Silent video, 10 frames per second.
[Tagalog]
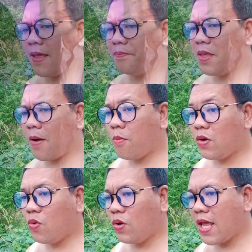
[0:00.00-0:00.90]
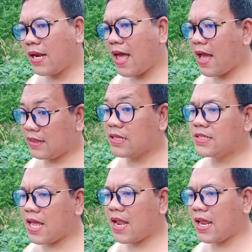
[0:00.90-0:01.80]
hindi pa umanuhuli ang lahat at
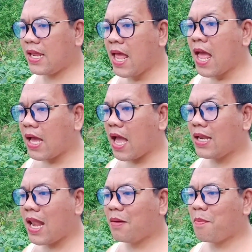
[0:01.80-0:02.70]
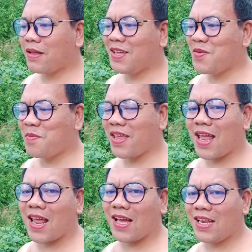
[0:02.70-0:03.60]
sanay kanilang
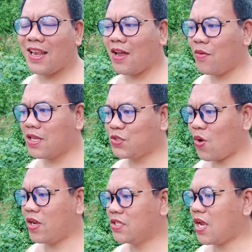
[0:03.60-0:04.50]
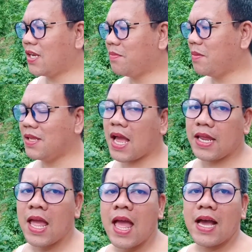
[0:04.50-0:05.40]
mapagtagumpayan ang kanilang relasyon na siyang nagbibigay
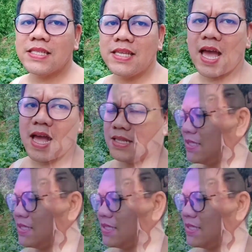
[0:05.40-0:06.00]
kasiyahan